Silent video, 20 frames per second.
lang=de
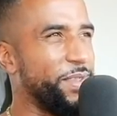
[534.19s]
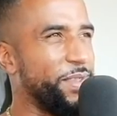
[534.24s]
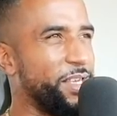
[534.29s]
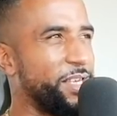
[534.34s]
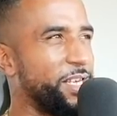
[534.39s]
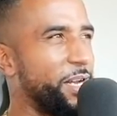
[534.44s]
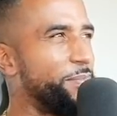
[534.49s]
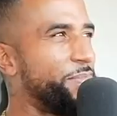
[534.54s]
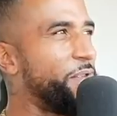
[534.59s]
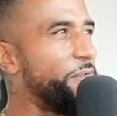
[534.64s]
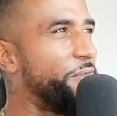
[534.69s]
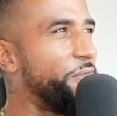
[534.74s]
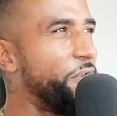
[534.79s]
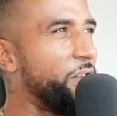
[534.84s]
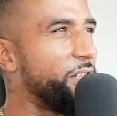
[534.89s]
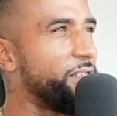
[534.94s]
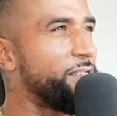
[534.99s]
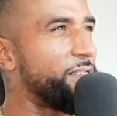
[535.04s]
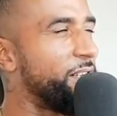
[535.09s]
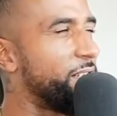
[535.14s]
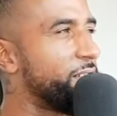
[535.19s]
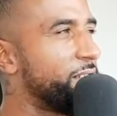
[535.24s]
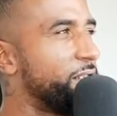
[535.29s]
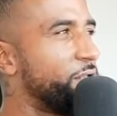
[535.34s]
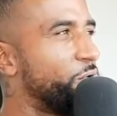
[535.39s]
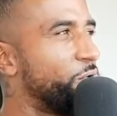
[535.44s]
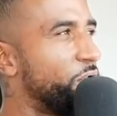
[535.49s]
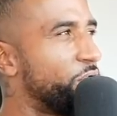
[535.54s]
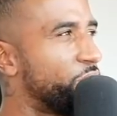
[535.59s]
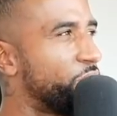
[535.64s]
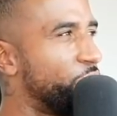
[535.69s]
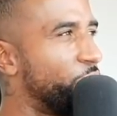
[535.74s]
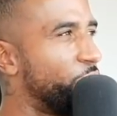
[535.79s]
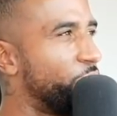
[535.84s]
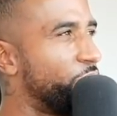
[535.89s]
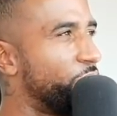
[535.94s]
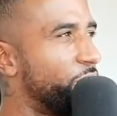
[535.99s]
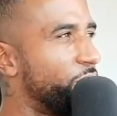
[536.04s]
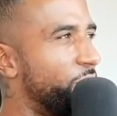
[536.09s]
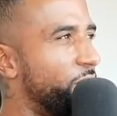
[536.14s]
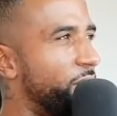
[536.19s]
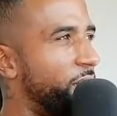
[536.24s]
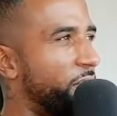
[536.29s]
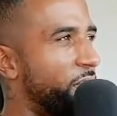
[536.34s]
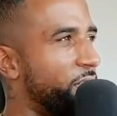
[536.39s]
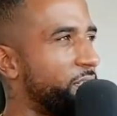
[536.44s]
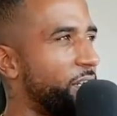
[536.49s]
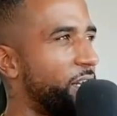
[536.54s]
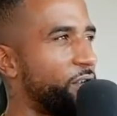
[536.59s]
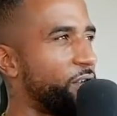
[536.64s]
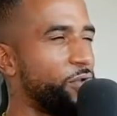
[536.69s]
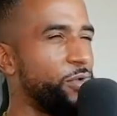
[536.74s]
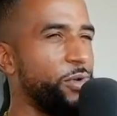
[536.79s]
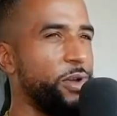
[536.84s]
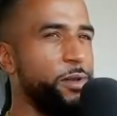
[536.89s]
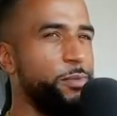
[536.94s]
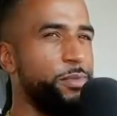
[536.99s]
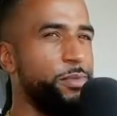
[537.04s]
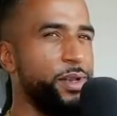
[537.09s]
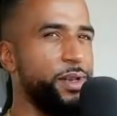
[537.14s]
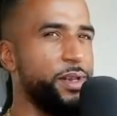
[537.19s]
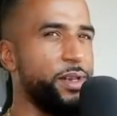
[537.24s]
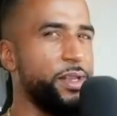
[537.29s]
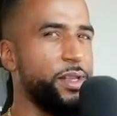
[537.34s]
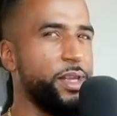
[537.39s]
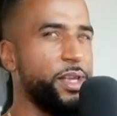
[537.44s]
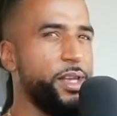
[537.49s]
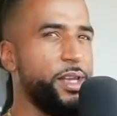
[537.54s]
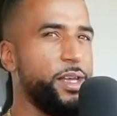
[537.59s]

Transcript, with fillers: ich habe die finanzielle Situation, in der ich aktuell bin,